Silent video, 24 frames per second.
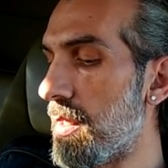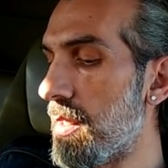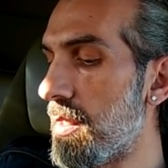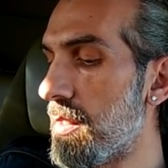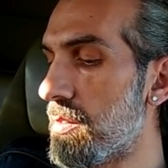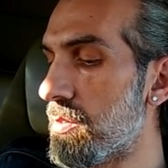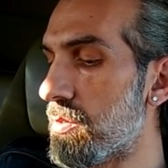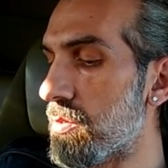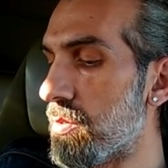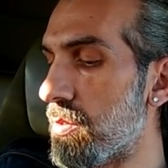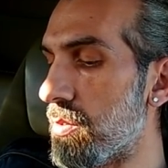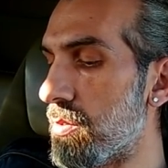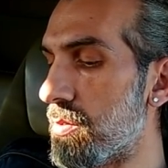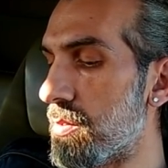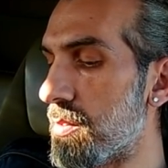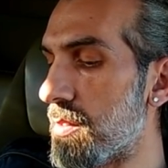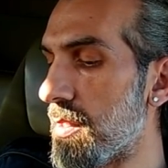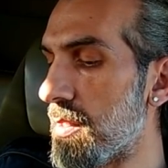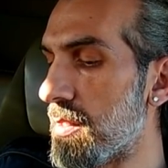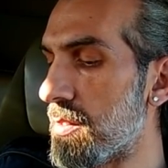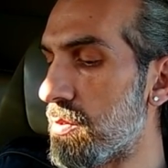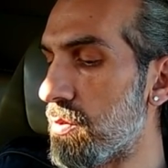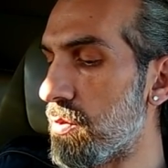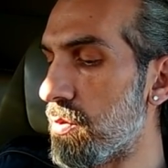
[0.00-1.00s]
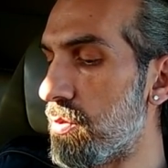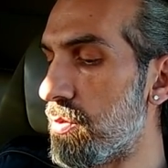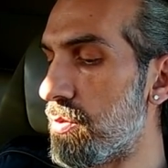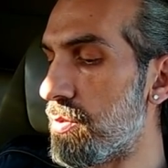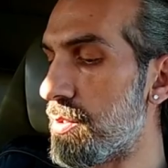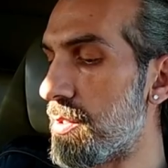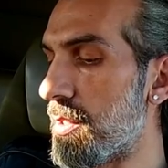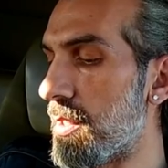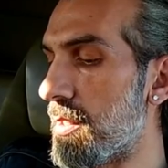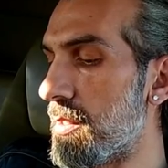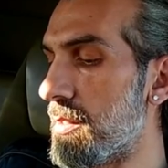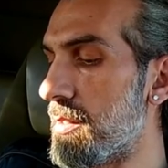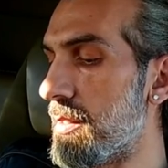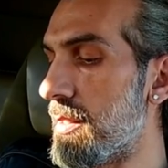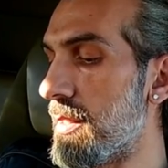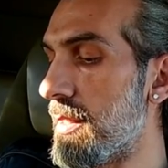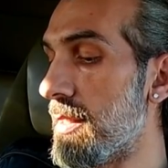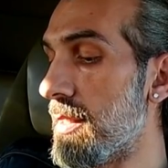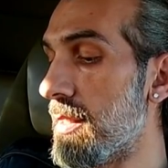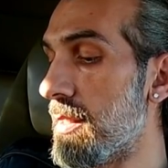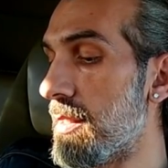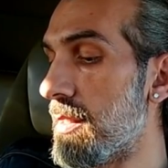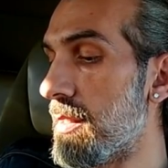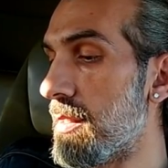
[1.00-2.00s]
en son ses olacağını
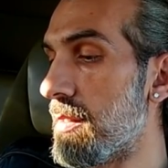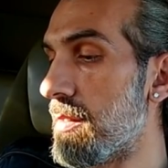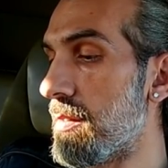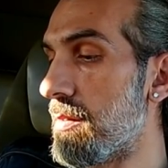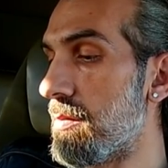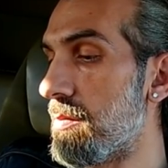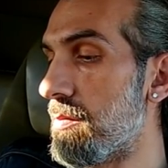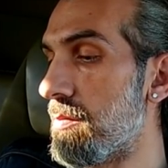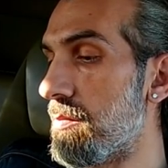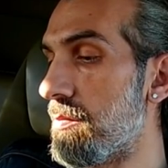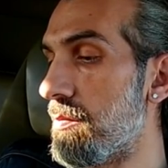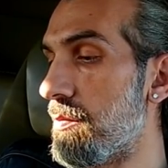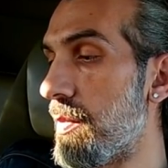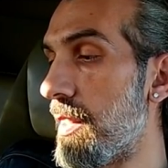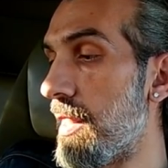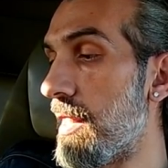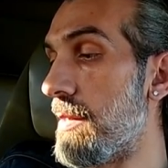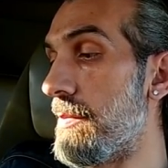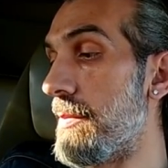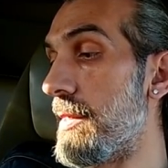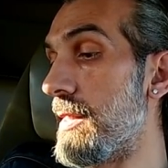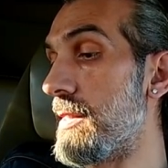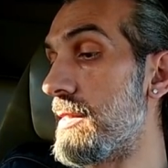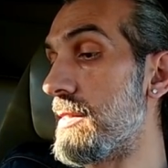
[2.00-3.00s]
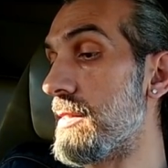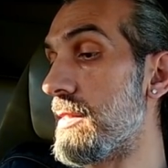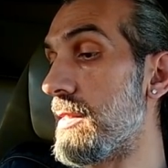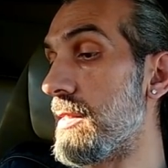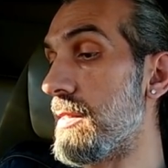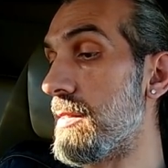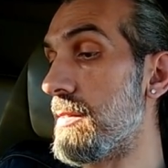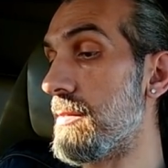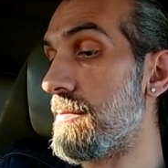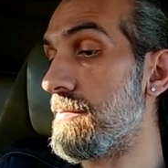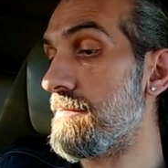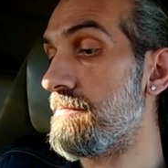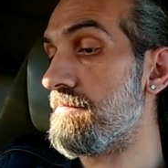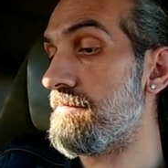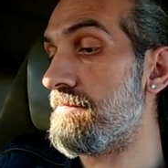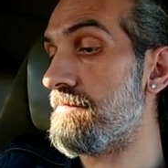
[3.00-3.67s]
da bilemezdi.''